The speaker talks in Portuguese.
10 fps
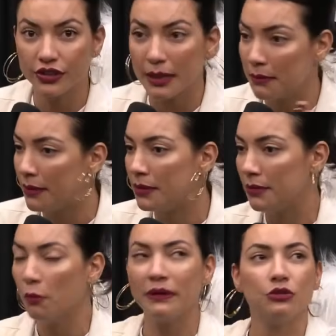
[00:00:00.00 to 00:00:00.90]
tem meme
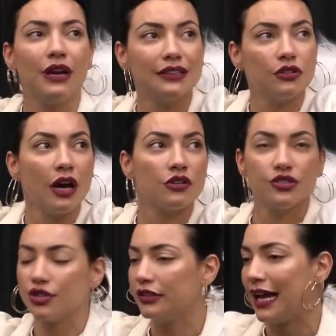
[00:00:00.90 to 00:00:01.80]
meu pendurado no
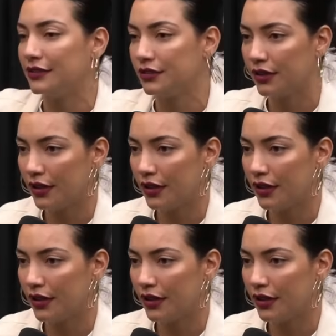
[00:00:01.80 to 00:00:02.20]
ar-condicionado.